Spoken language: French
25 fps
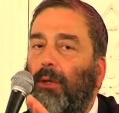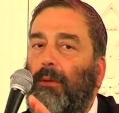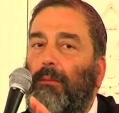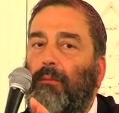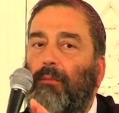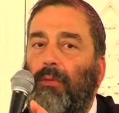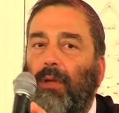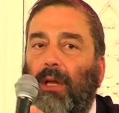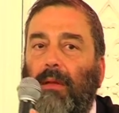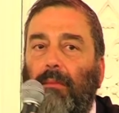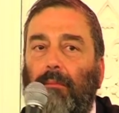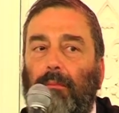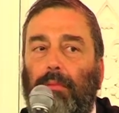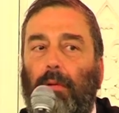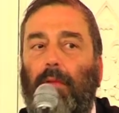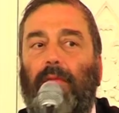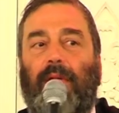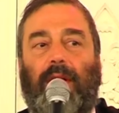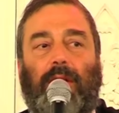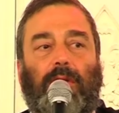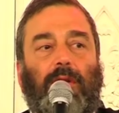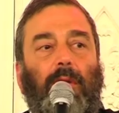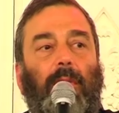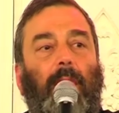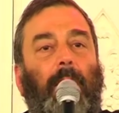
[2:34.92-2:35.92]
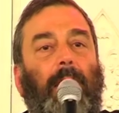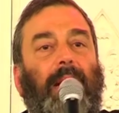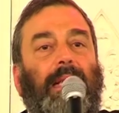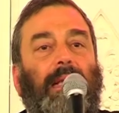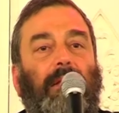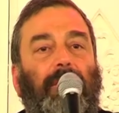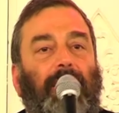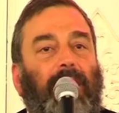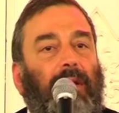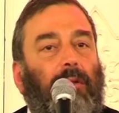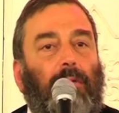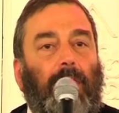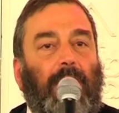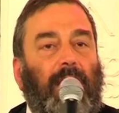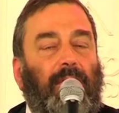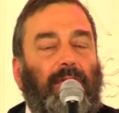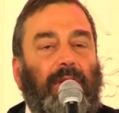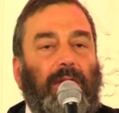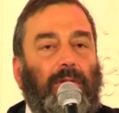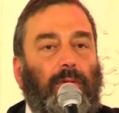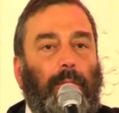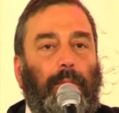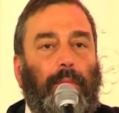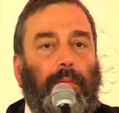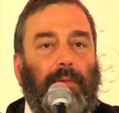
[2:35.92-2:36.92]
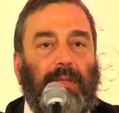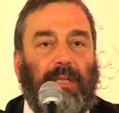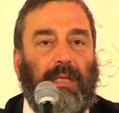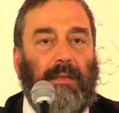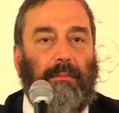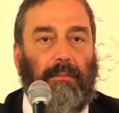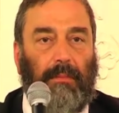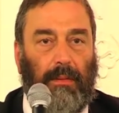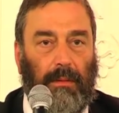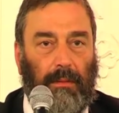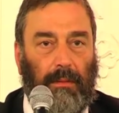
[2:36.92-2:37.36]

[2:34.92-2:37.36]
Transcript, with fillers: d'un bouleversement magnifique de la vie sont possibles.